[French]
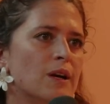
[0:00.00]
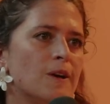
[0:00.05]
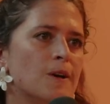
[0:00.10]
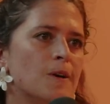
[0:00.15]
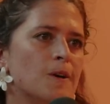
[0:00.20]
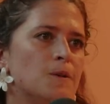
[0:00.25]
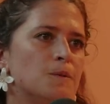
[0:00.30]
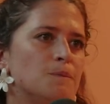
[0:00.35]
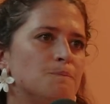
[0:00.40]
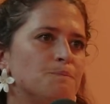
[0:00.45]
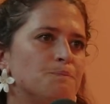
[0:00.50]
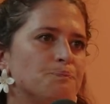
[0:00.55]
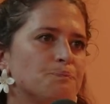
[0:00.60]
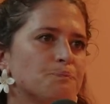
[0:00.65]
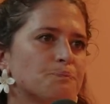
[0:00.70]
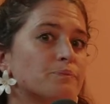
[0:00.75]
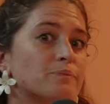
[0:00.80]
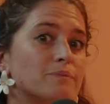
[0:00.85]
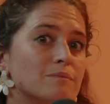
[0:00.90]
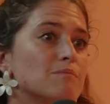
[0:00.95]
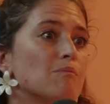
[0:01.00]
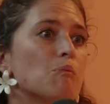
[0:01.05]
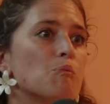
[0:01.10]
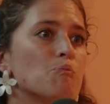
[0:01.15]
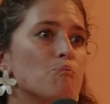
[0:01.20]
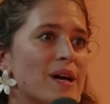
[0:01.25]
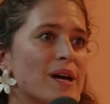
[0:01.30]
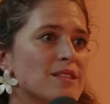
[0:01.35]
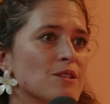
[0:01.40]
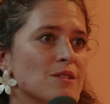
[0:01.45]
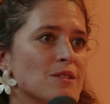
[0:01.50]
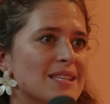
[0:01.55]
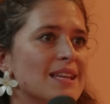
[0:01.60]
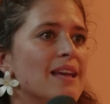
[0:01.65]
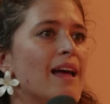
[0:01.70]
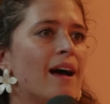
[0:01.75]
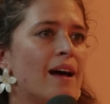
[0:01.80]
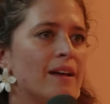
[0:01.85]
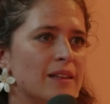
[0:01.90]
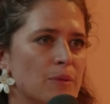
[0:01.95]
Euh, parce que
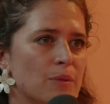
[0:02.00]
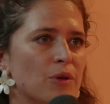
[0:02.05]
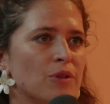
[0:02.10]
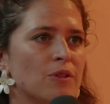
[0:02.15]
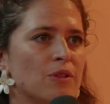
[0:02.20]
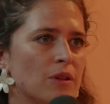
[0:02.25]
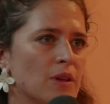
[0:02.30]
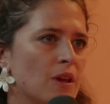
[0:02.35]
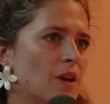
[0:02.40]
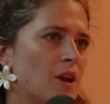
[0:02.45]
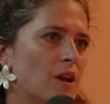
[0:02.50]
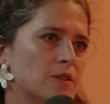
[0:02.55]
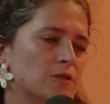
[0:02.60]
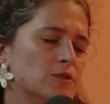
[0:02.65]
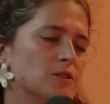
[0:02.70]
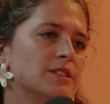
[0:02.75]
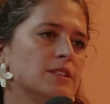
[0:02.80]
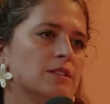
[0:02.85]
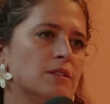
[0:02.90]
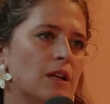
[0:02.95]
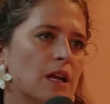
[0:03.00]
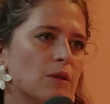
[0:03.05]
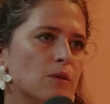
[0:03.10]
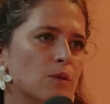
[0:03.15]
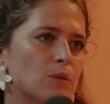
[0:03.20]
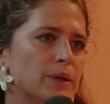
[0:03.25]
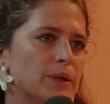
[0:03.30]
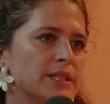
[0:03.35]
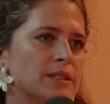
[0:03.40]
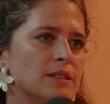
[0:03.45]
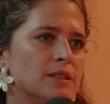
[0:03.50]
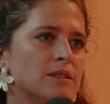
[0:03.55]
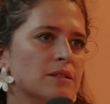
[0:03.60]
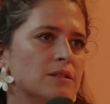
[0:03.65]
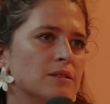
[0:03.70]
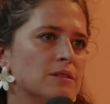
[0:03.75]
c'est indépendant de la volonté de la compagnie,